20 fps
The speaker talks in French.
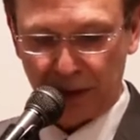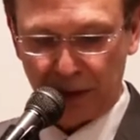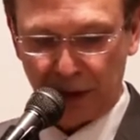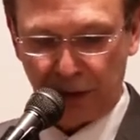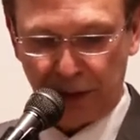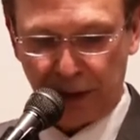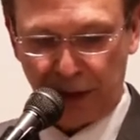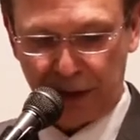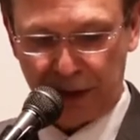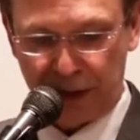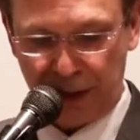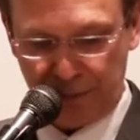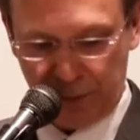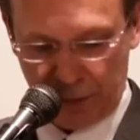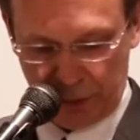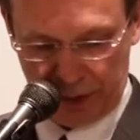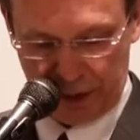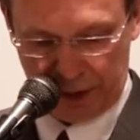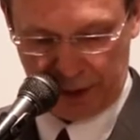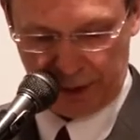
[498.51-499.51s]
Dans 1
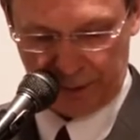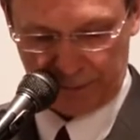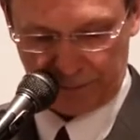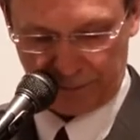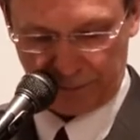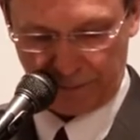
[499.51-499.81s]
Timothée,